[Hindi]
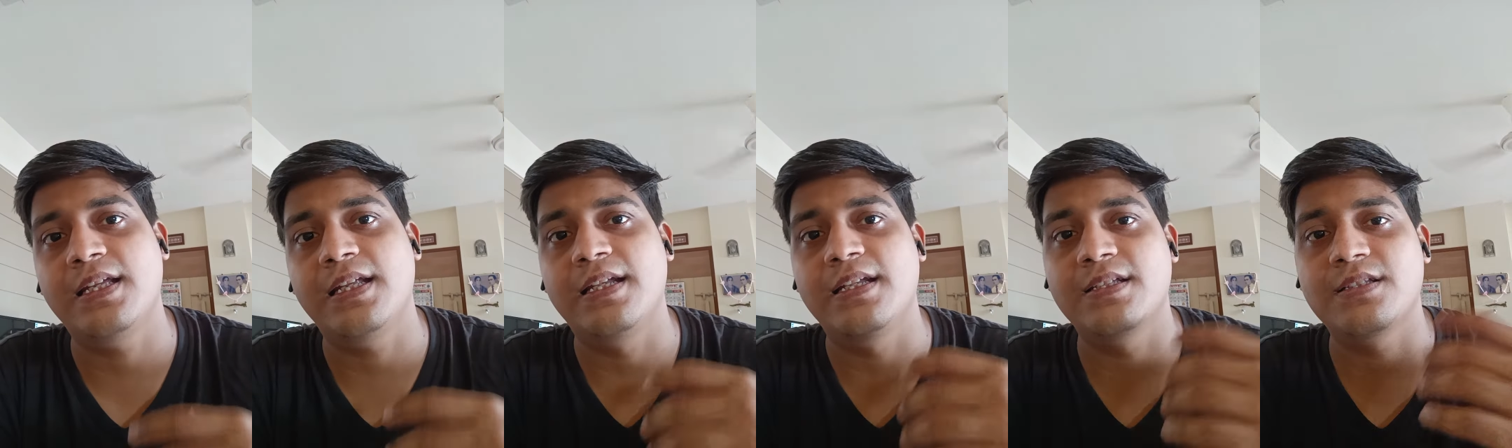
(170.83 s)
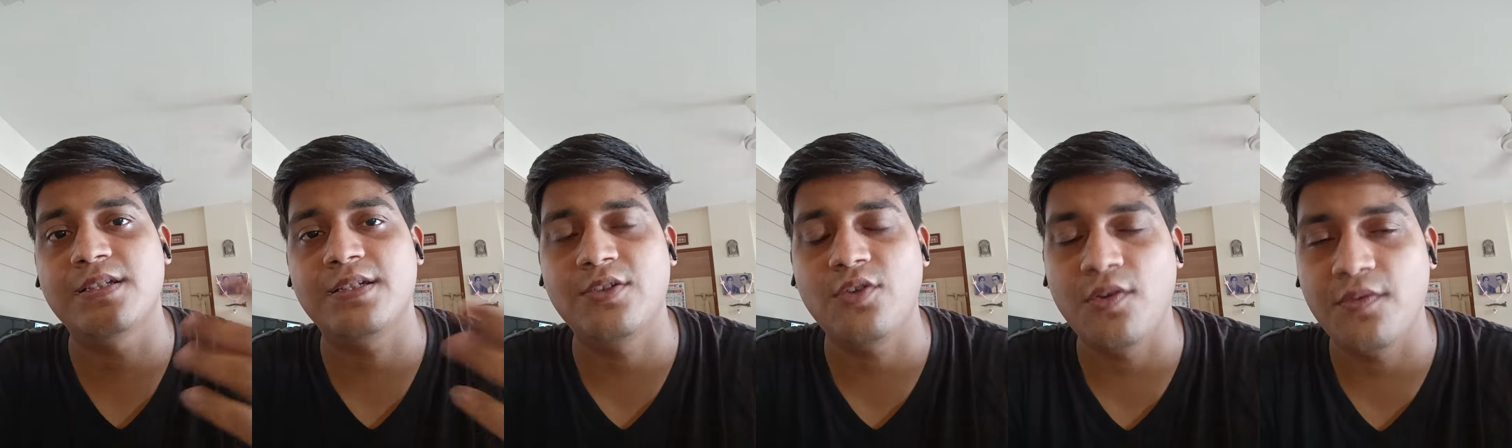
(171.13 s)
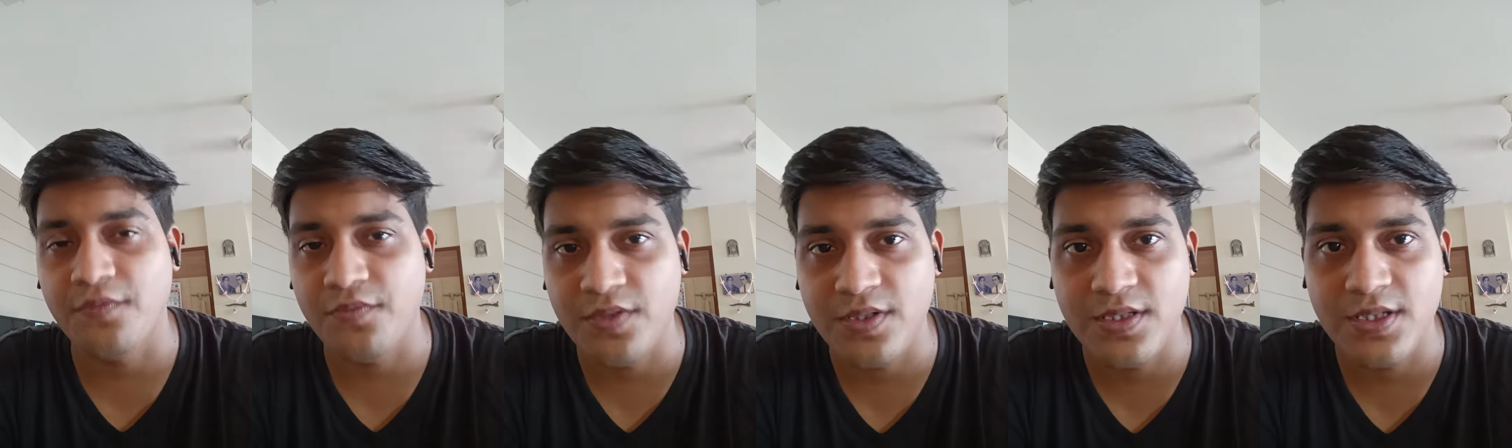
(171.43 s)
इंडस्ट्री
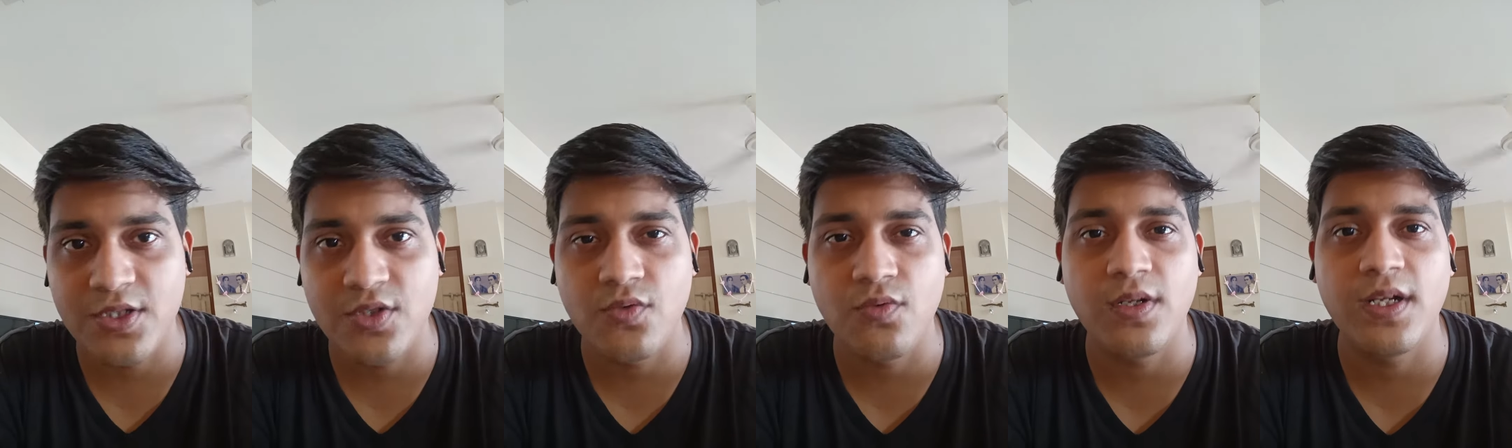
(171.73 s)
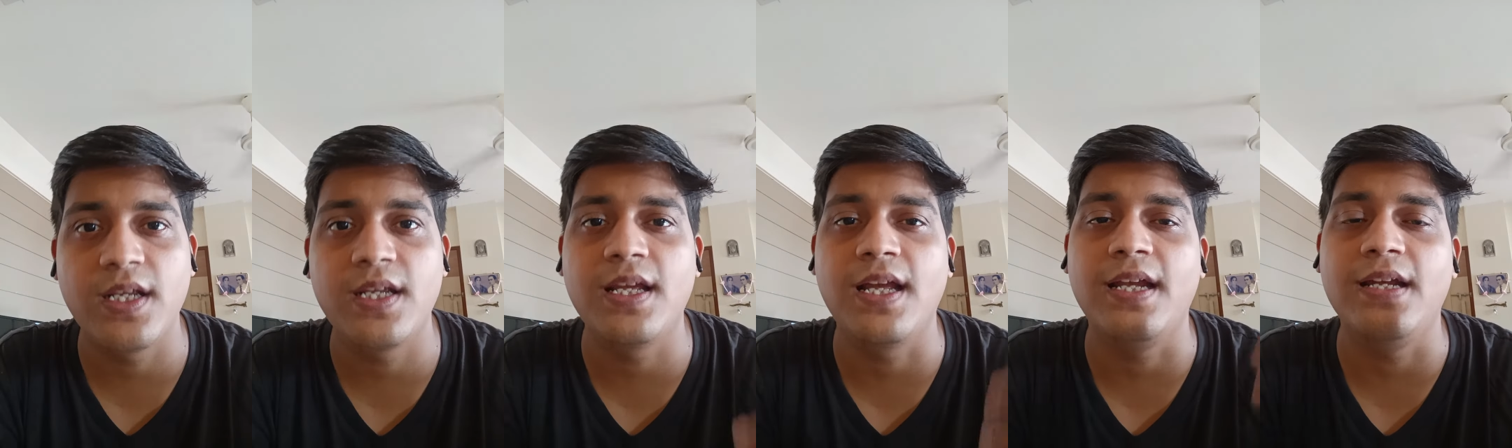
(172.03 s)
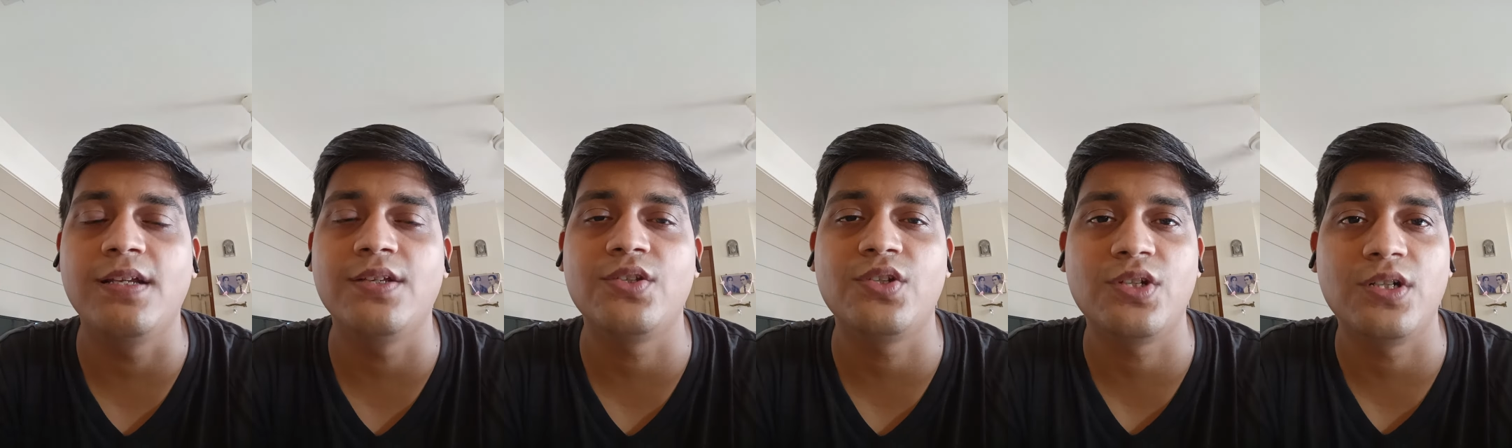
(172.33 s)
कॉन्फ्रेंसेज हो रहे हैं या
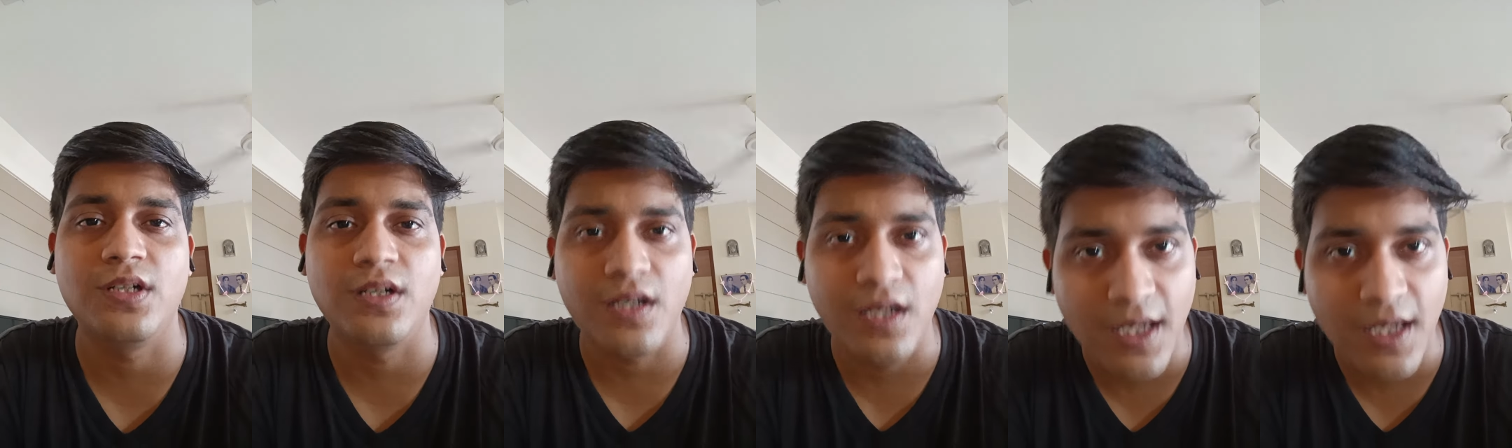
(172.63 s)
इंडस्ट्रियल